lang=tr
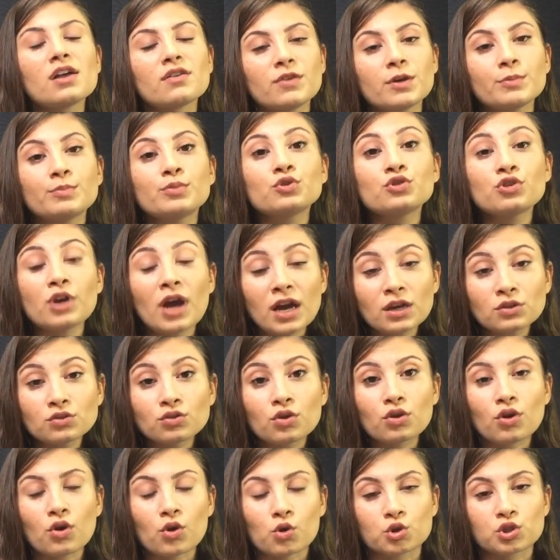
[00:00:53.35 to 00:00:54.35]
Ve bu
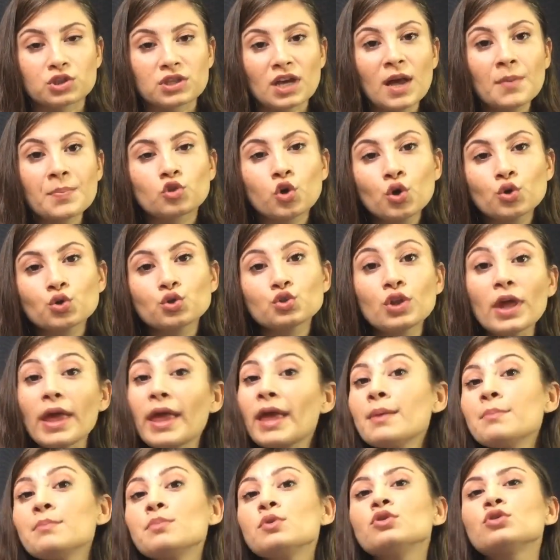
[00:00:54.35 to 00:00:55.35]
Ragnarok'ta Thor'un
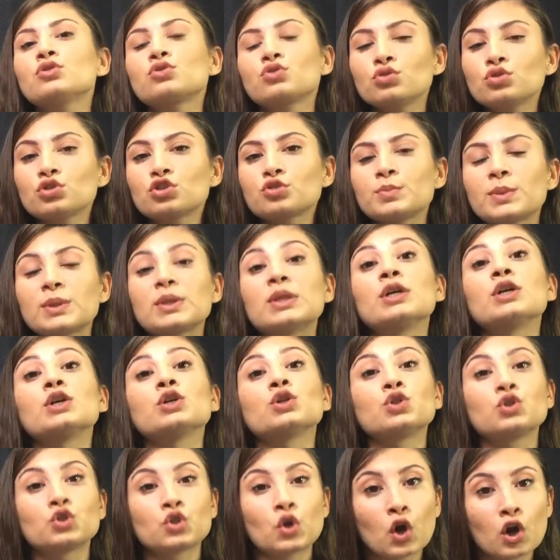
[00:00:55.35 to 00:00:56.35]
en büyük düşmanı
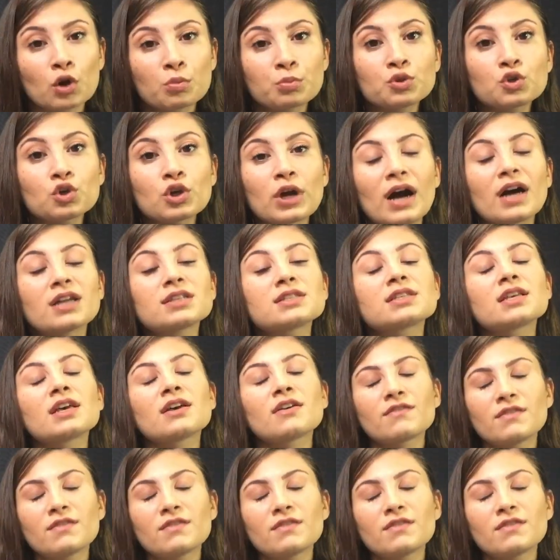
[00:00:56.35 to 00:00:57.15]
Jormungand